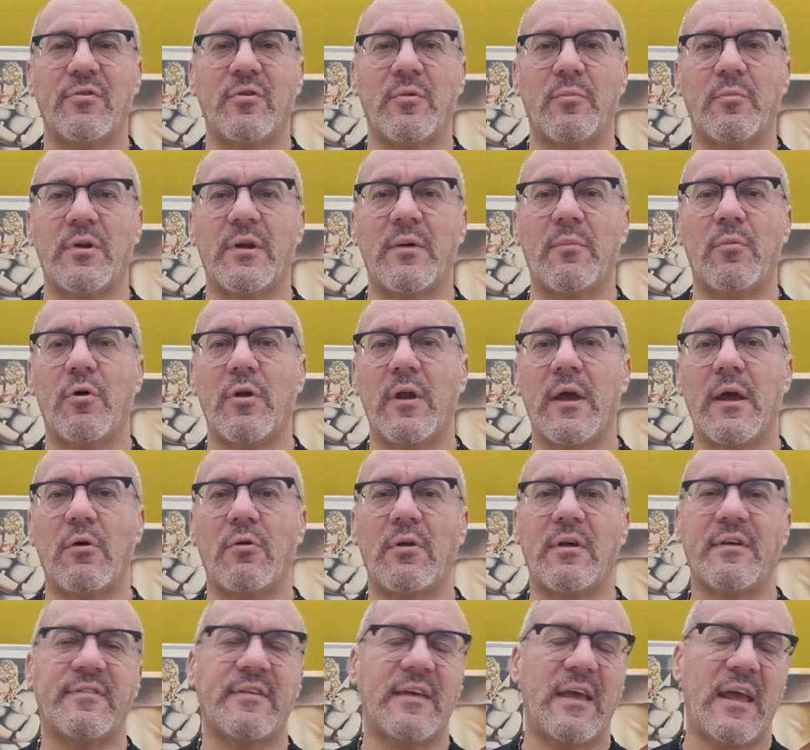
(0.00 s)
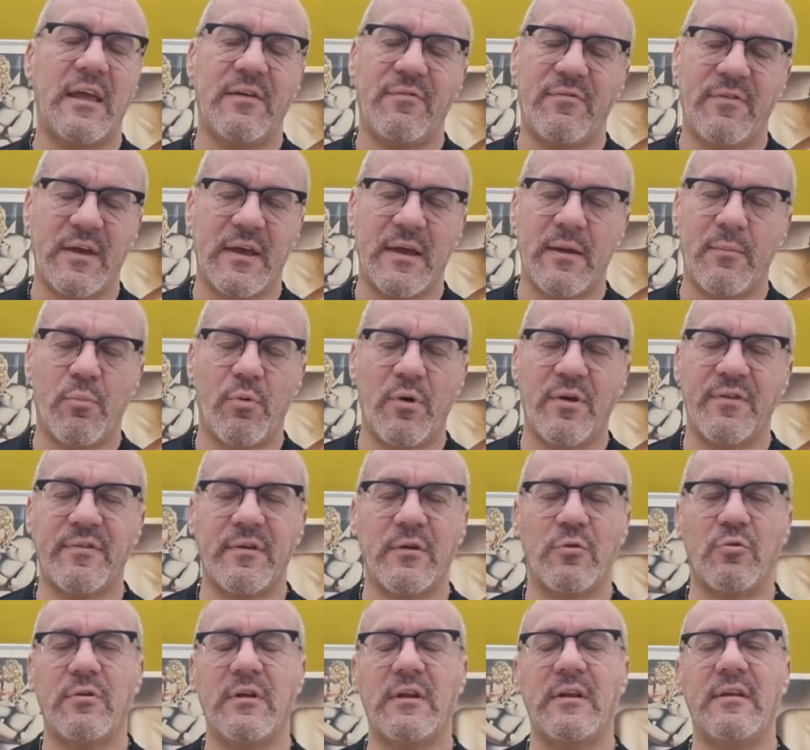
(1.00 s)
Insomma, una molecola safe che può
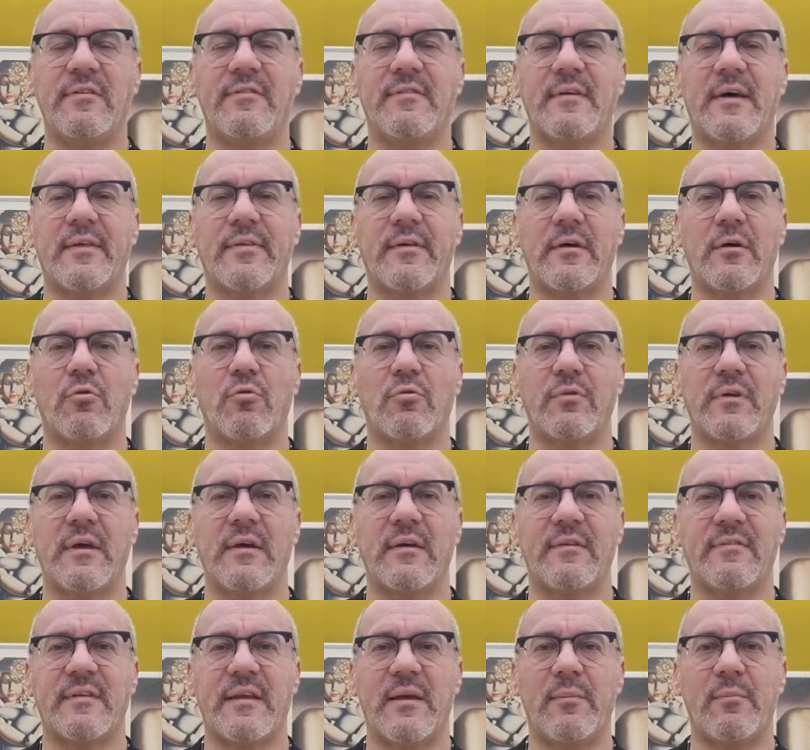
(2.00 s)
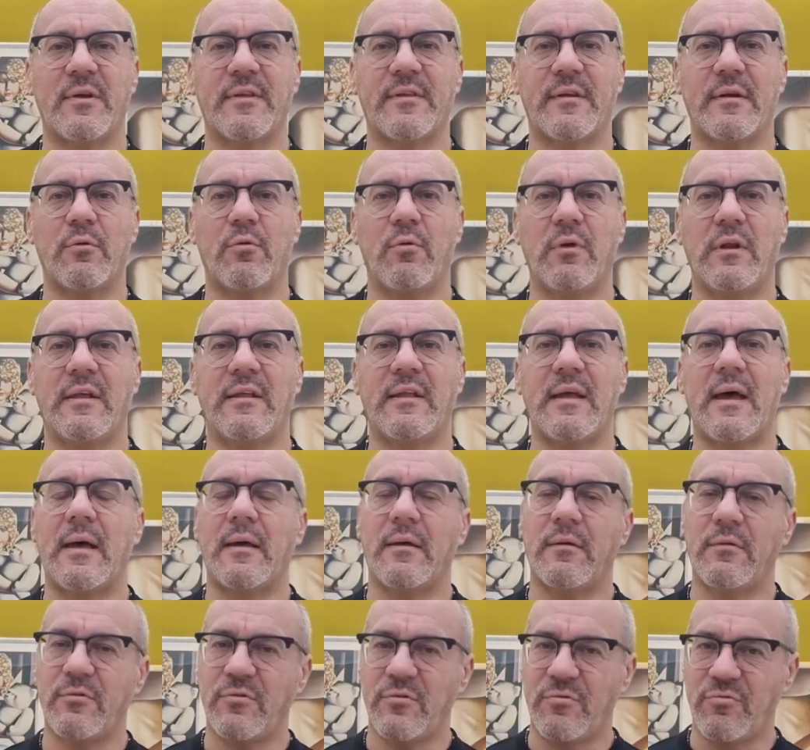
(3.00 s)
essere utilizzata con estrema
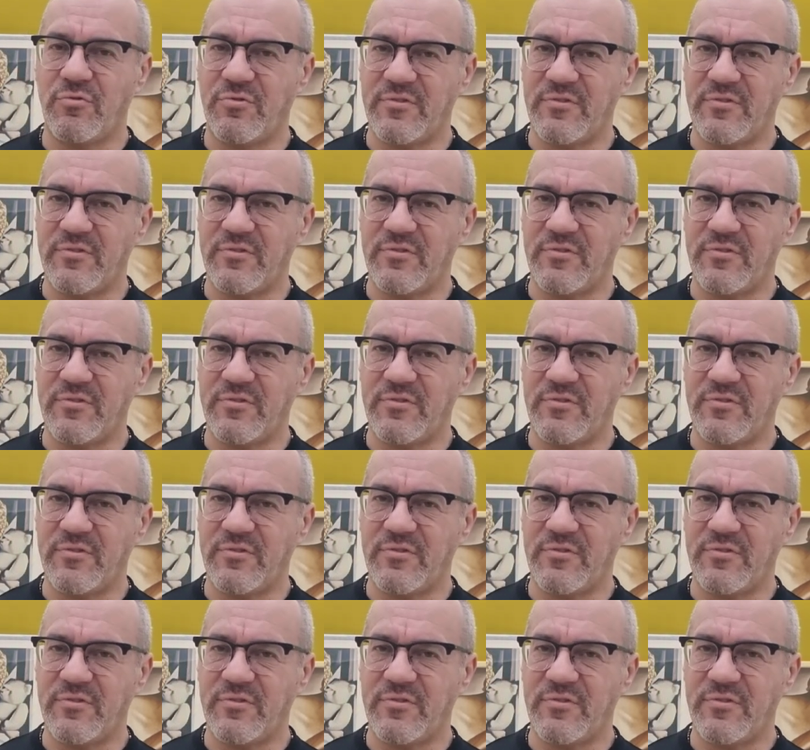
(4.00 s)
tranquillità,